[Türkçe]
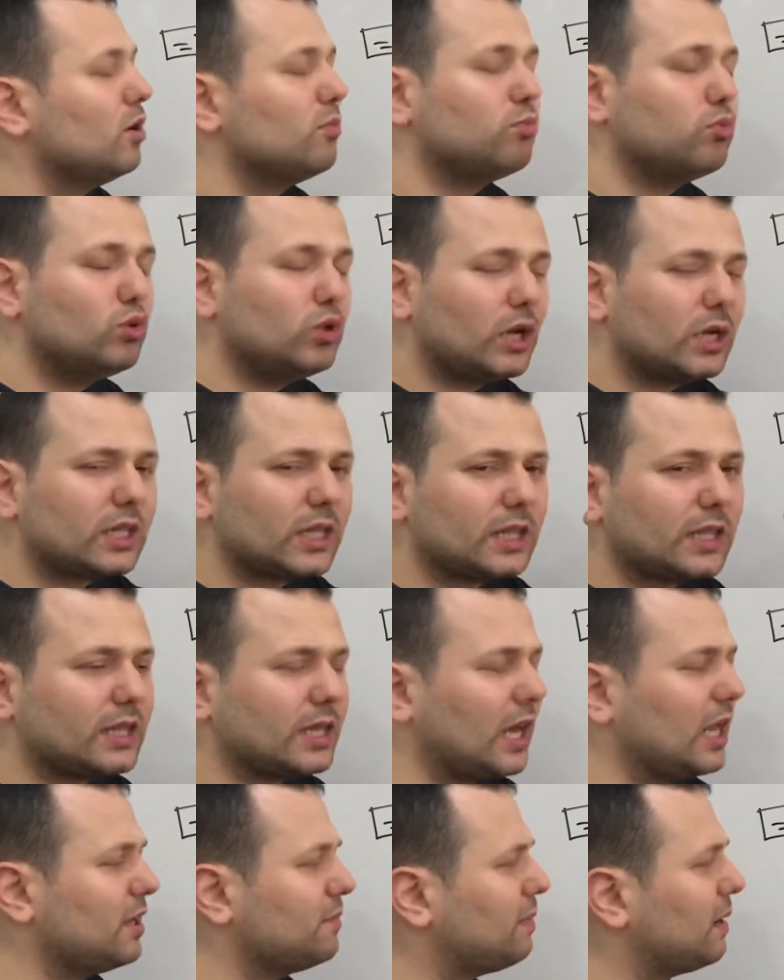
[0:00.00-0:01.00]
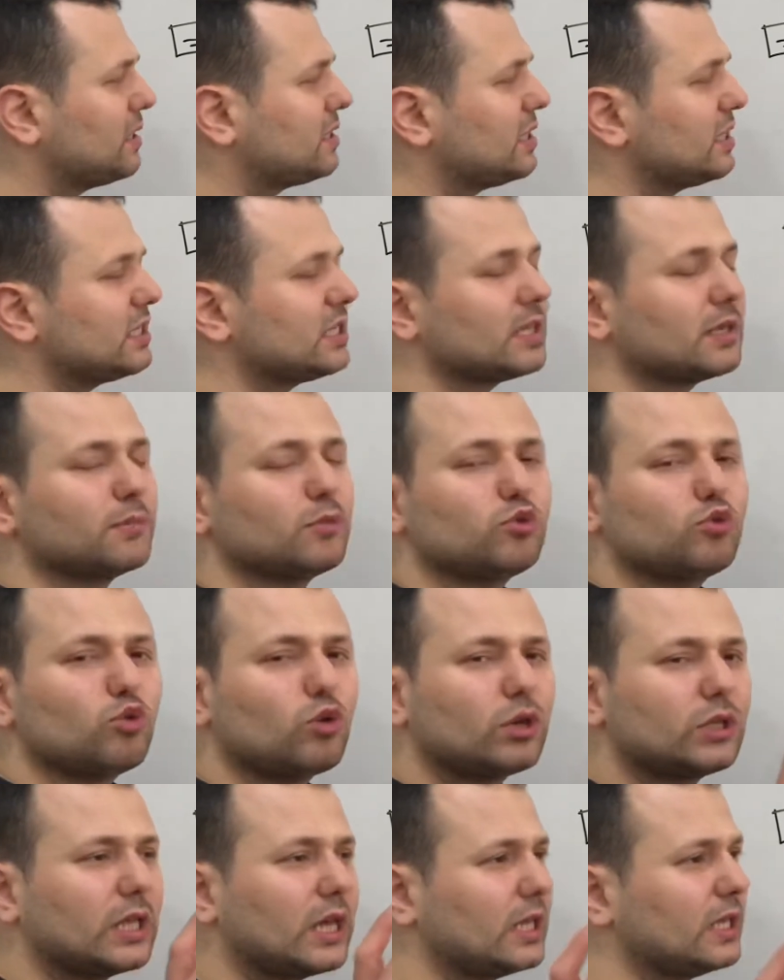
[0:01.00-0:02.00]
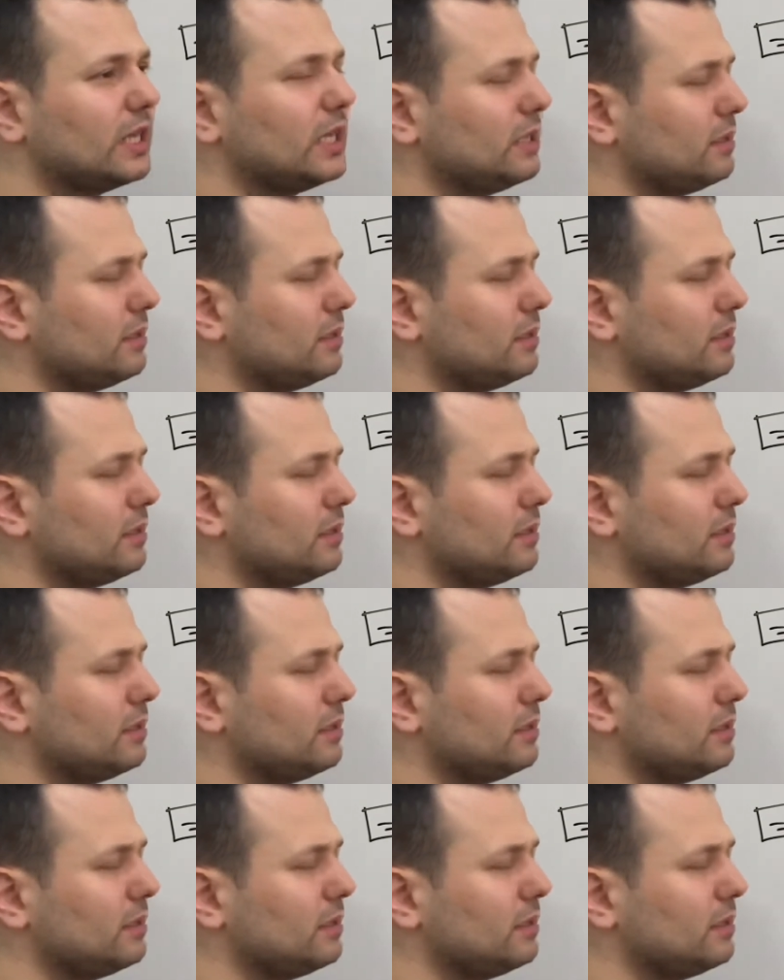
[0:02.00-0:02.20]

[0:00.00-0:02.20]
Bunları da detaylı bahsedeceğiz ama şu kadar